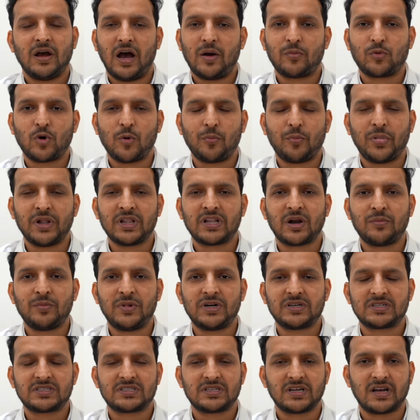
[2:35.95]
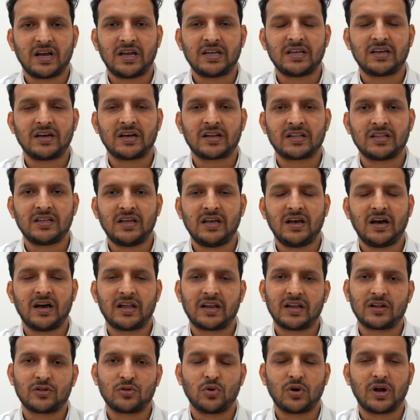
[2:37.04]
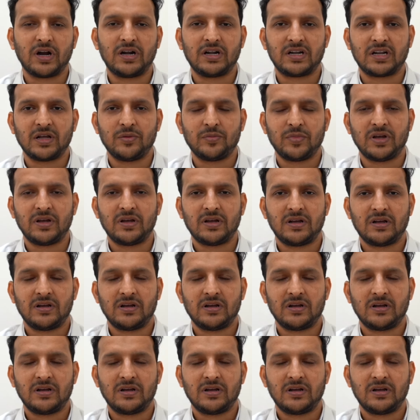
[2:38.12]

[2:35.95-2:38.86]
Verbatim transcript: आपको 15 मिनट सिकाई करनी है हर एक दो घंटे में